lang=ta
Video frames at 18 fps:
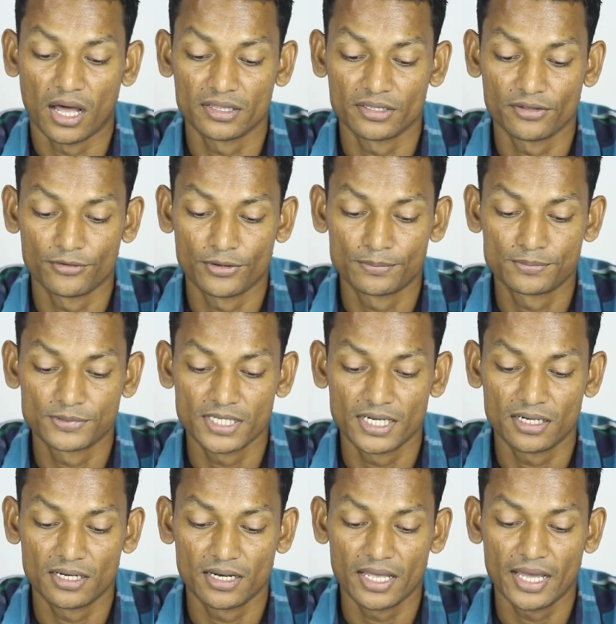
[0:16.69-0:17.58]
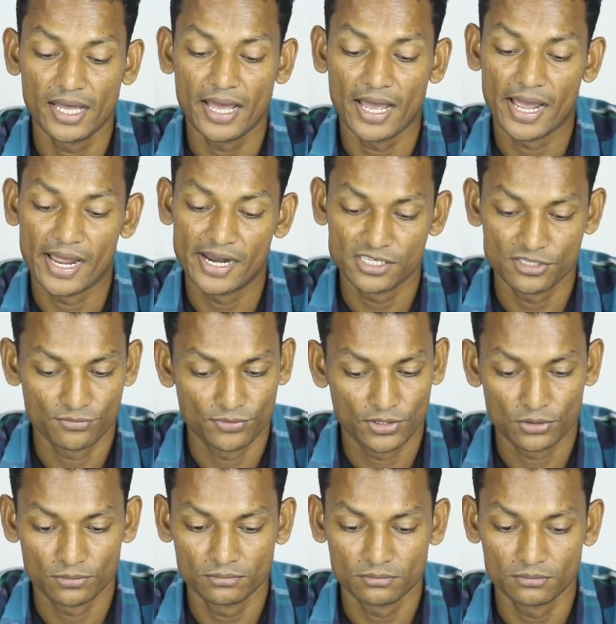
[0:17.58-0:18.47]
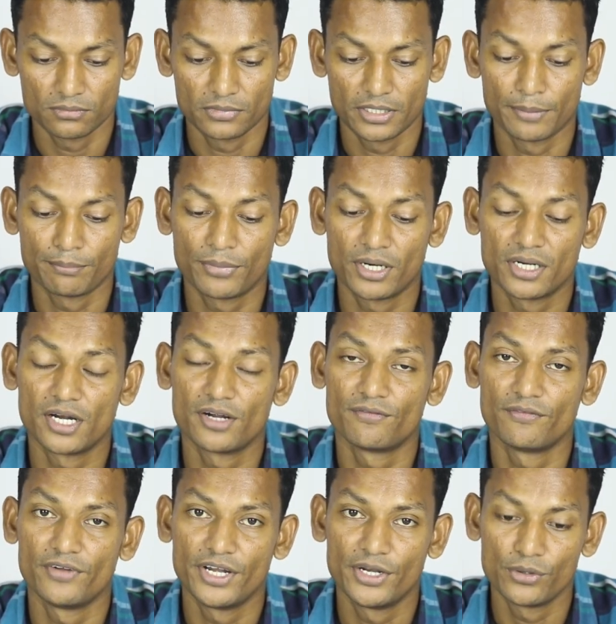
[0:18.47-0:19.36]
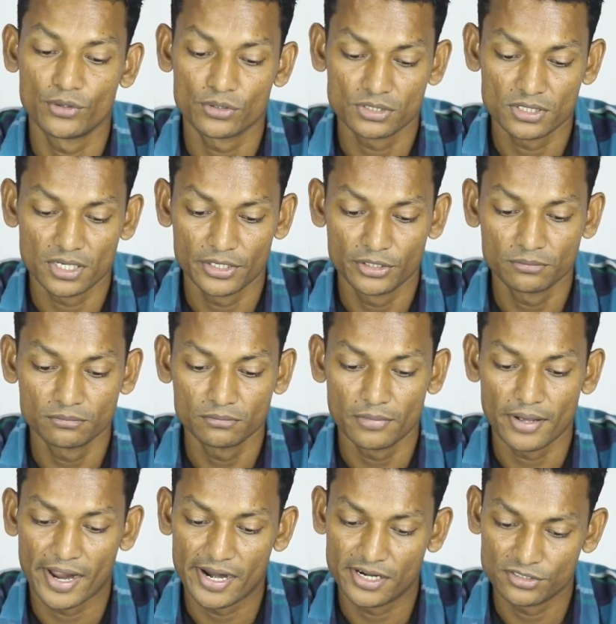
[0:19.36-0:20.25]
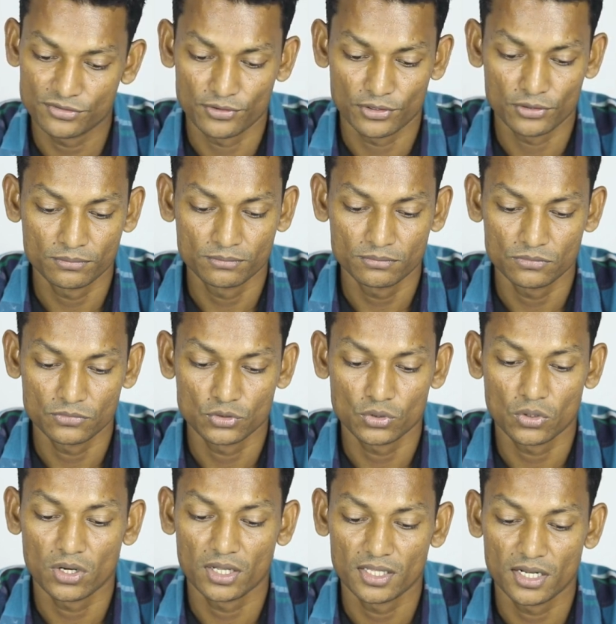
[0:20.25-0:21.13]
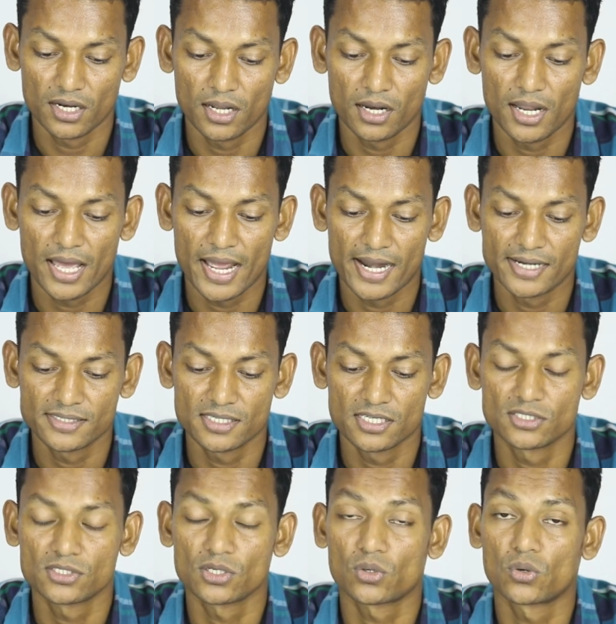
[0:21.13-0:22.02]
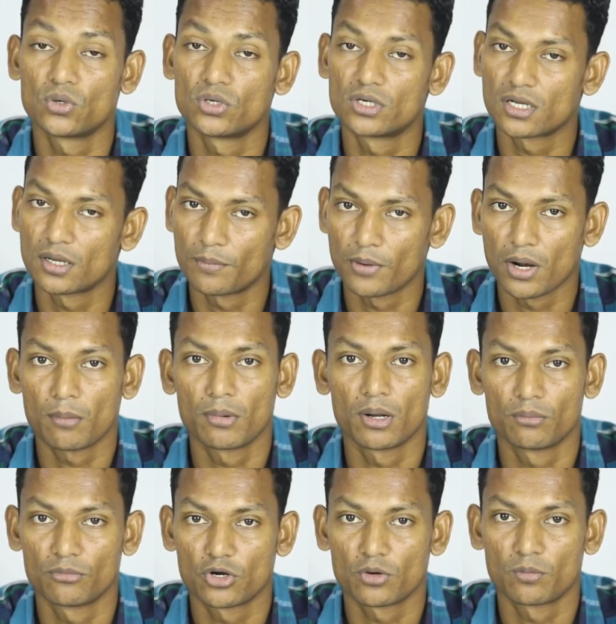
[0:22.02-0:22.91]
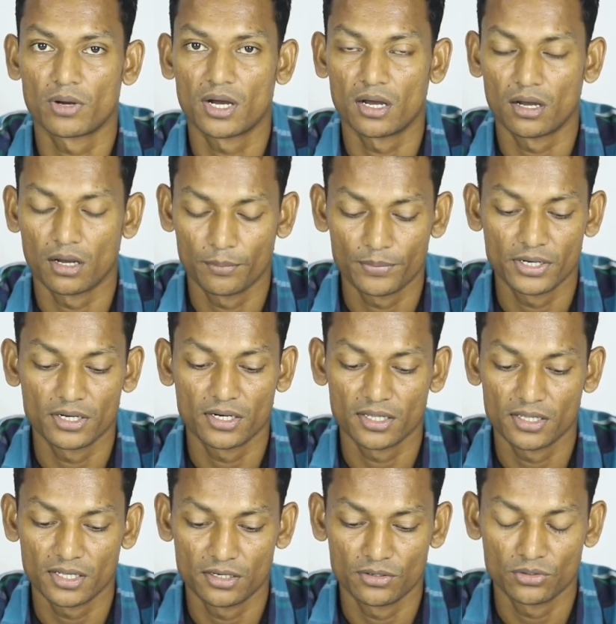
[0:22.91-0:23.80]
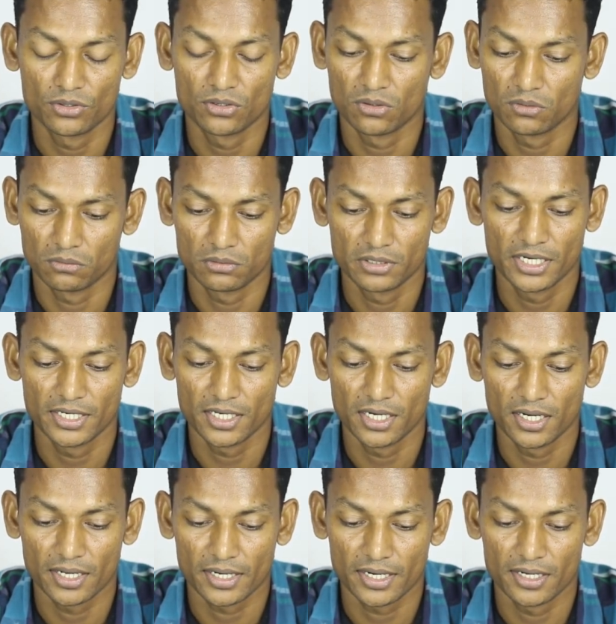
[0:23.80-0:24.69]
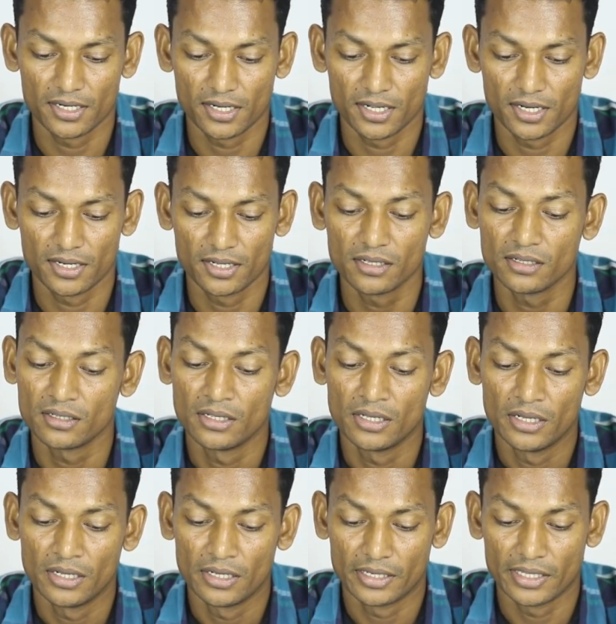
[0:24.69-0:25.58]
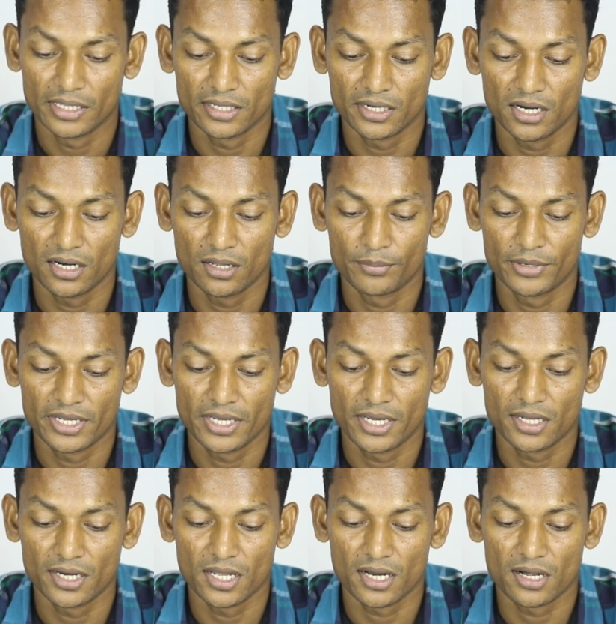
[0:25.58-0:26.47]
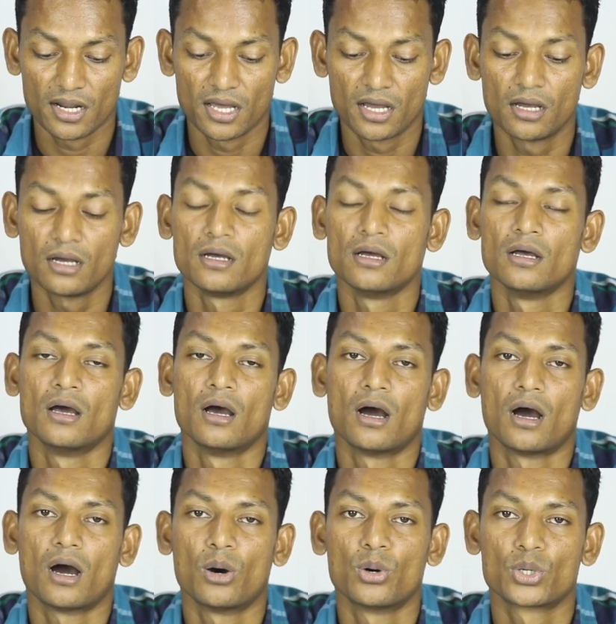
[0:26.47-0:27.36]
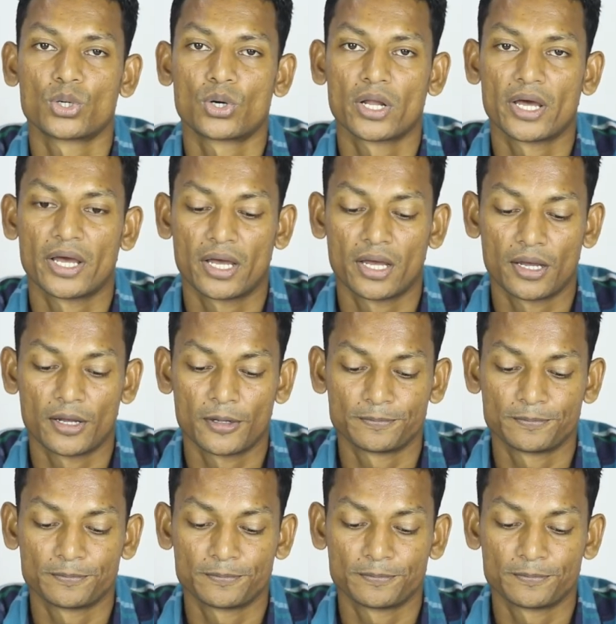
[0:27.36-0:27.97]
அந்த வெப்சைட்டில் ஆட்ஸ் வரும் எம்பட்டட் வீடியோஸ்லேயும் ஆட்ஸ் வரும் ஸோ அதனால் ஆட்ஸன்ஸ் அக்கௌண்ட்டுக்கு ப்ராப்ளம் வருமா அப்படின்றத இன்னும் டீட்டெயிலாக கேட்டிருக்காரு எதனால் அப்படி கேட்குறாருன்னா அவரோட